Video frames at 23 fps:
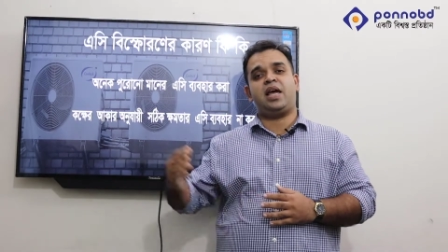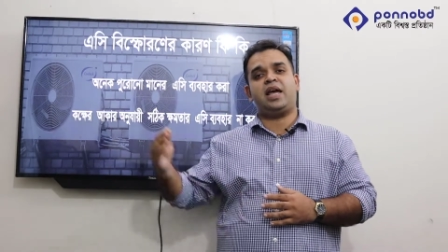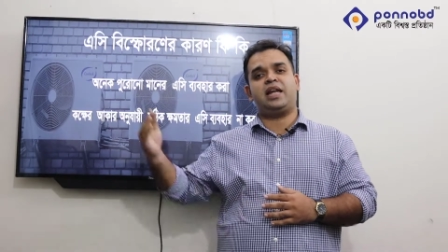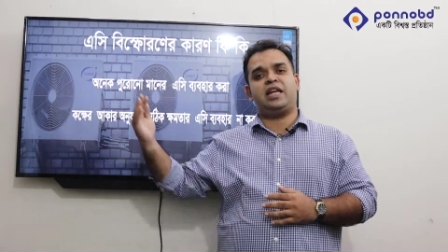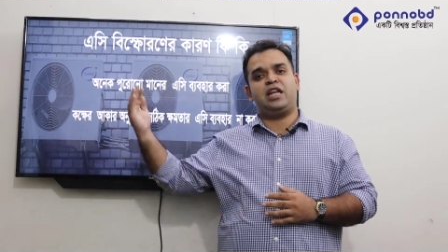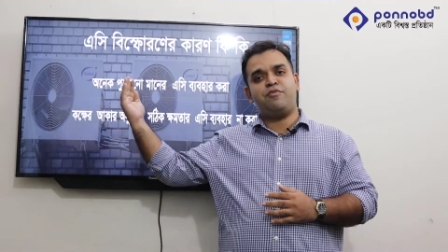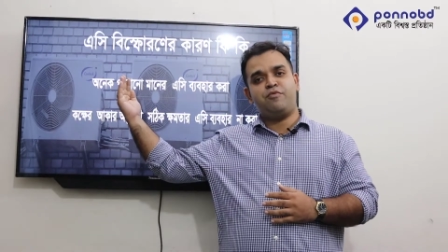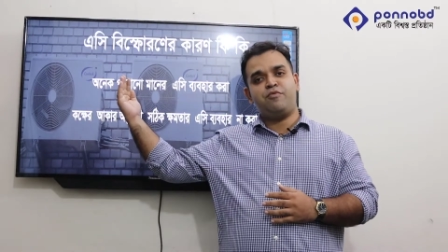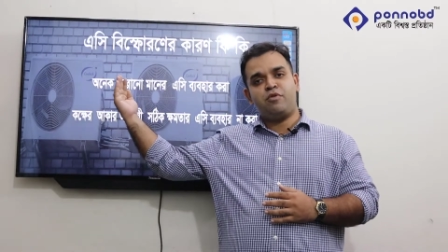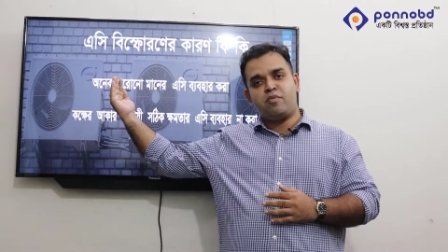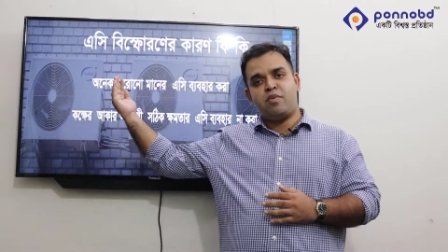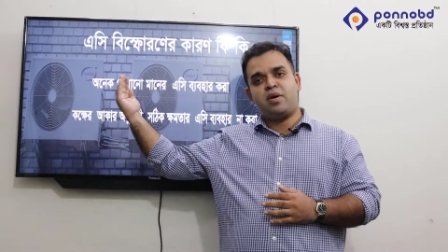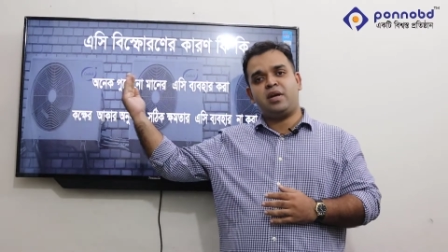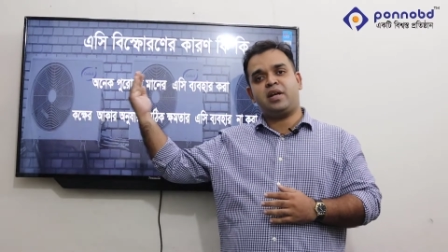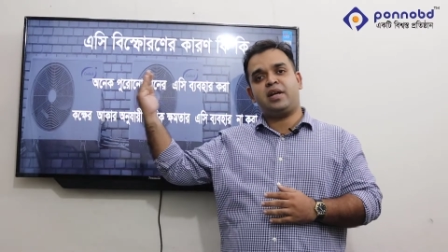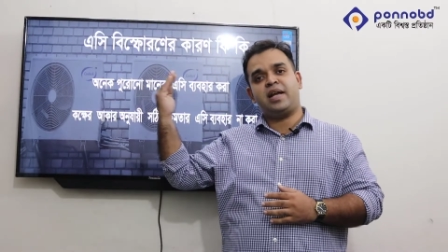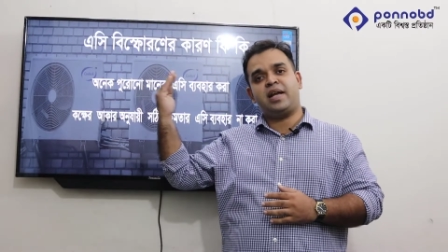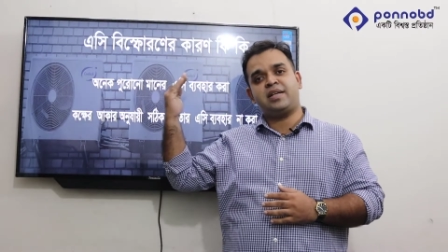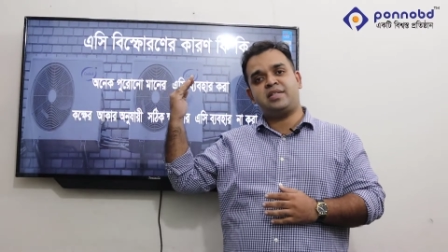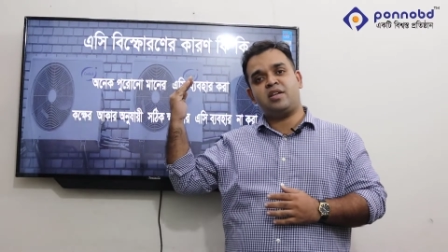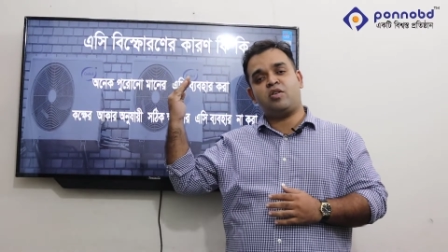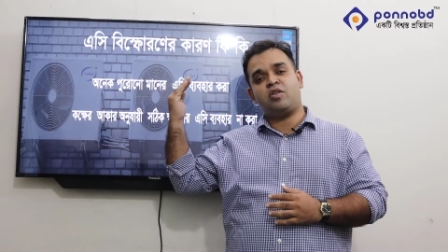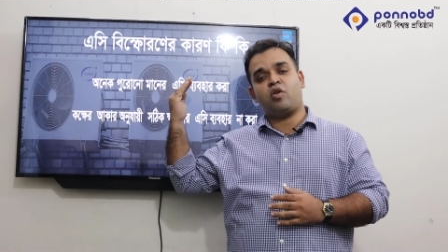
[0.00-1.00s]
এই
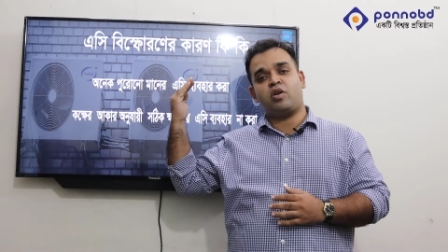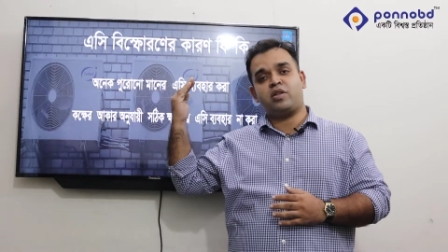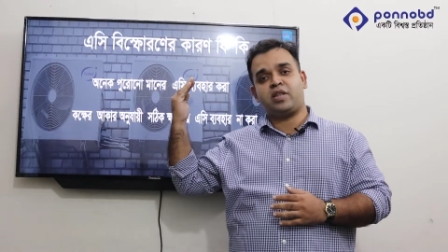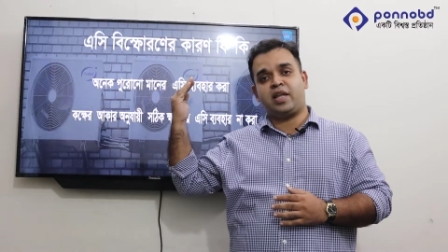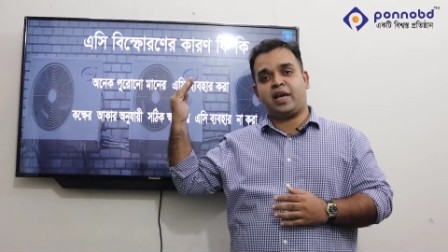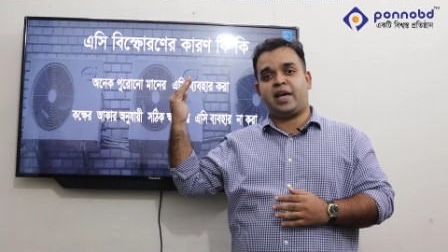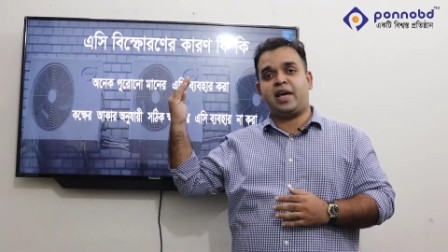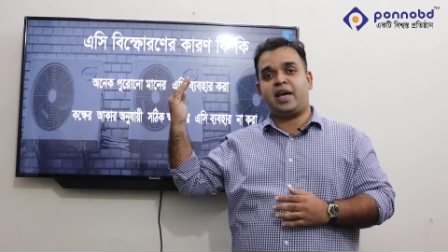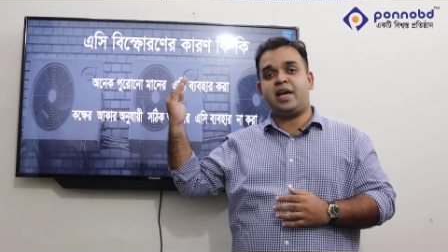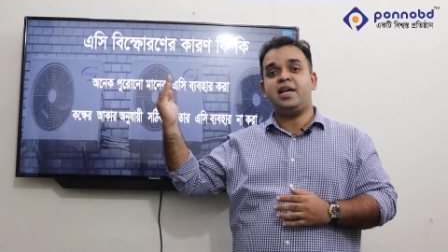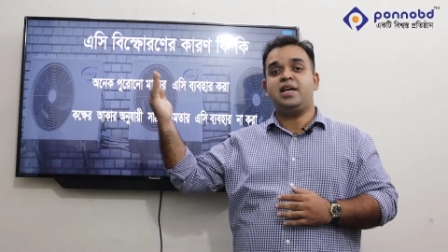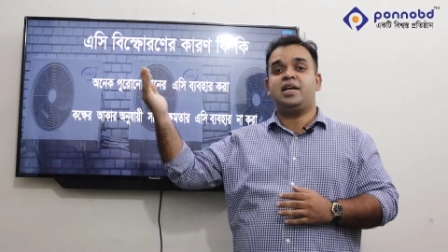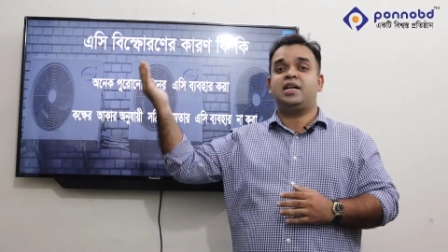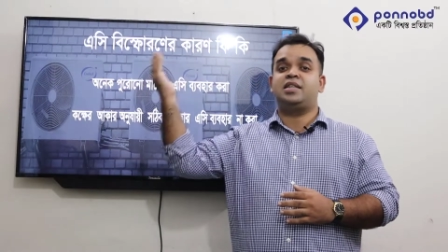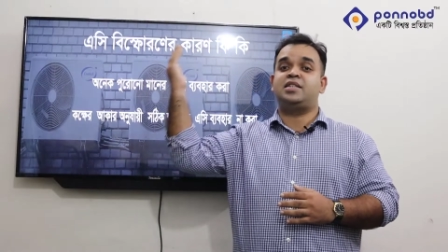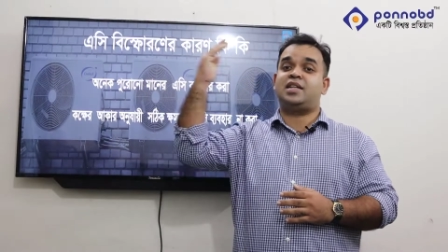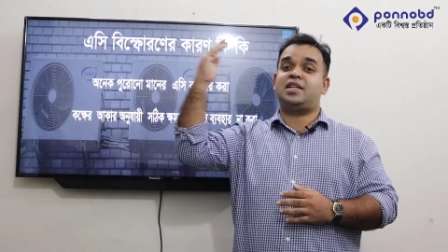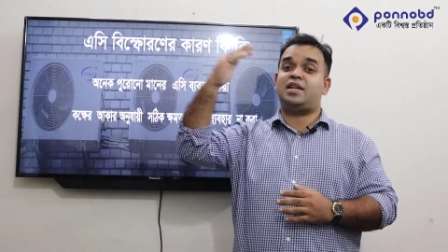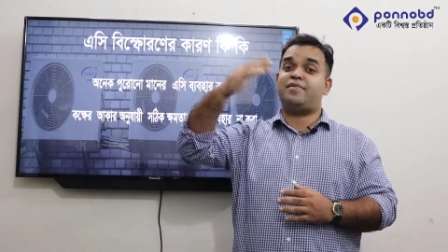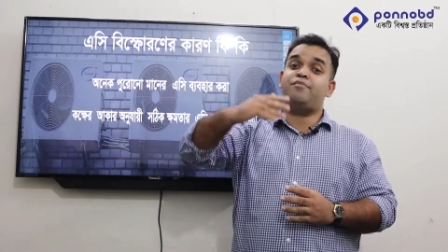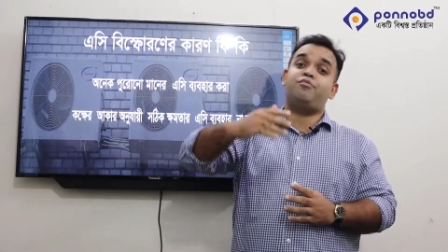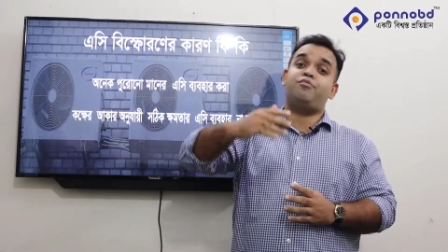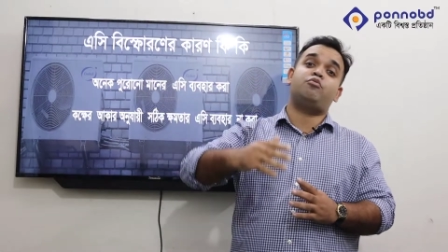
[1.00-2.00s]
নিম্নমানের এসি ক্রয় থেকে
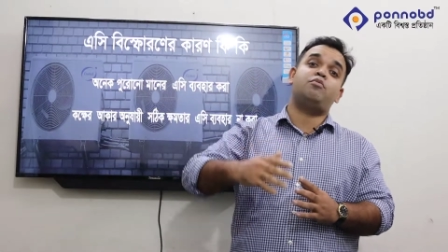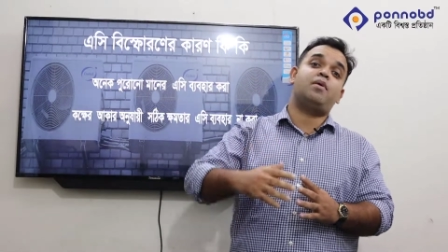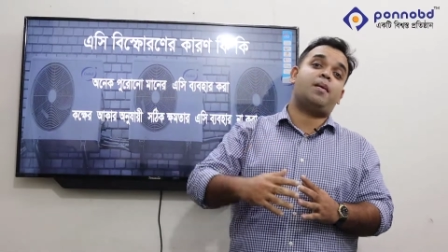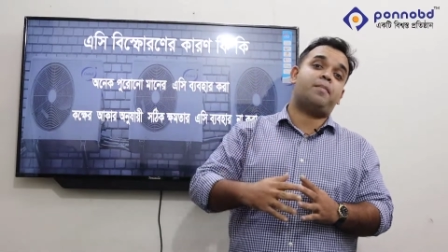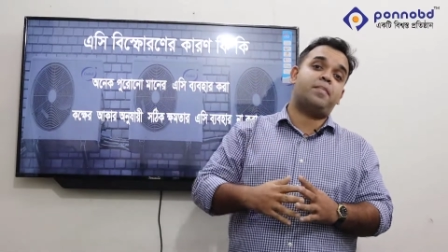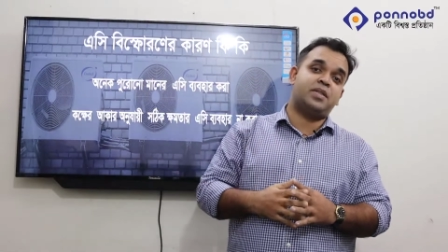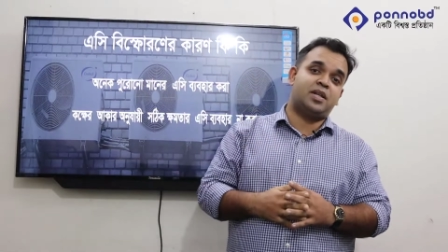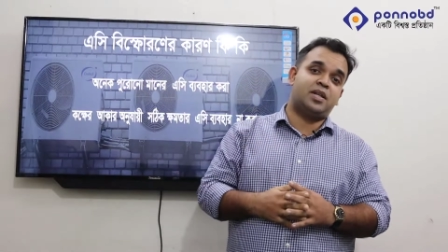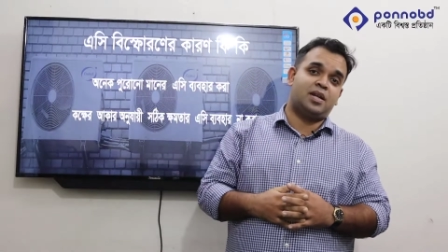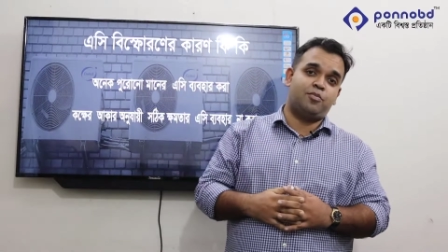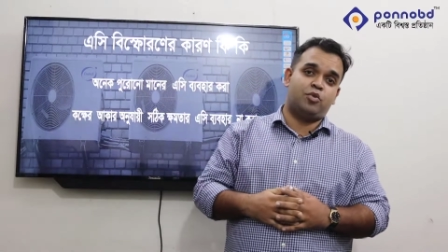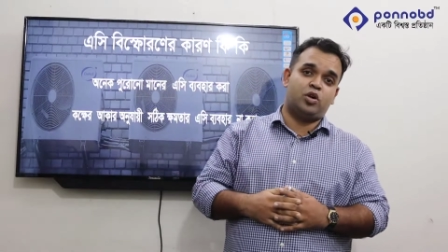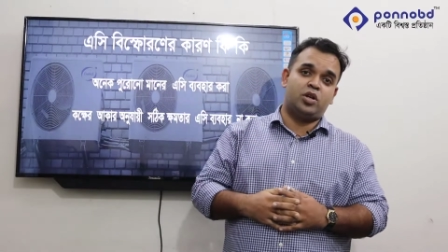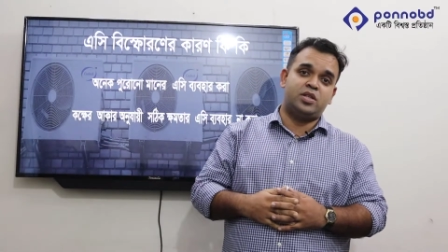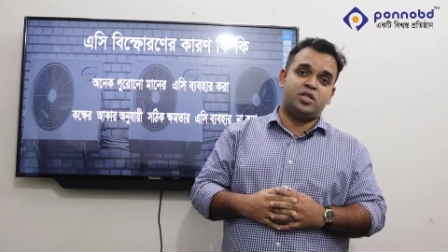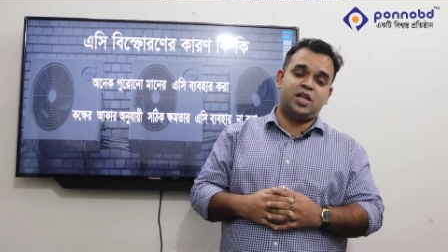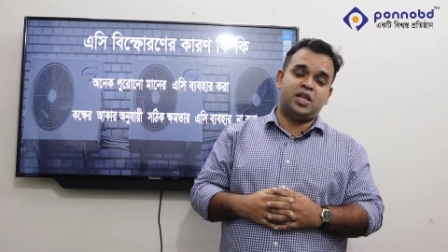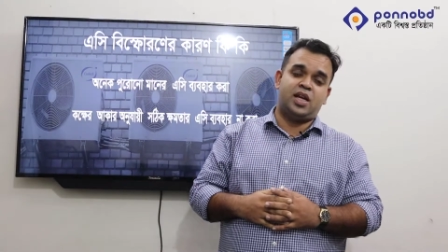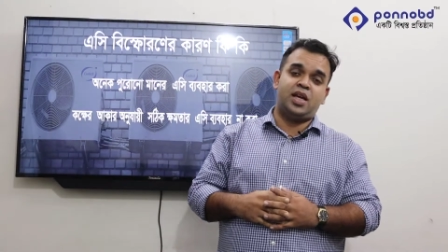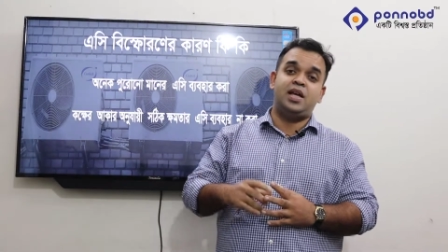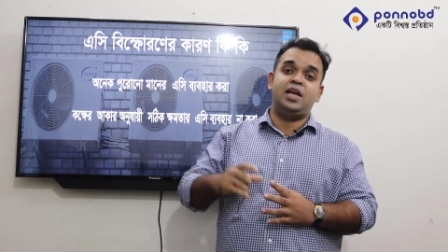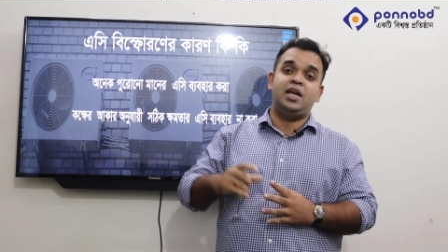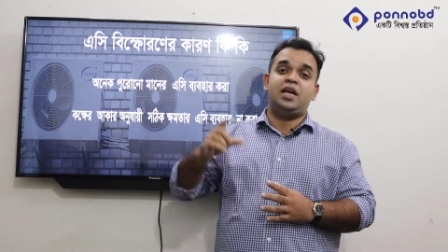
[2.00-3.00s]
যেটা আমি পূর্বে আপনাদের
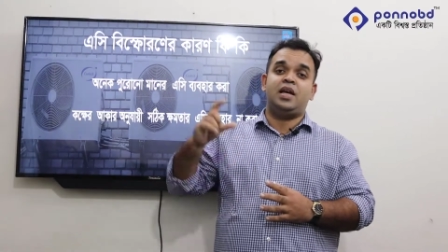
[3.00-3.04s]
বলেছি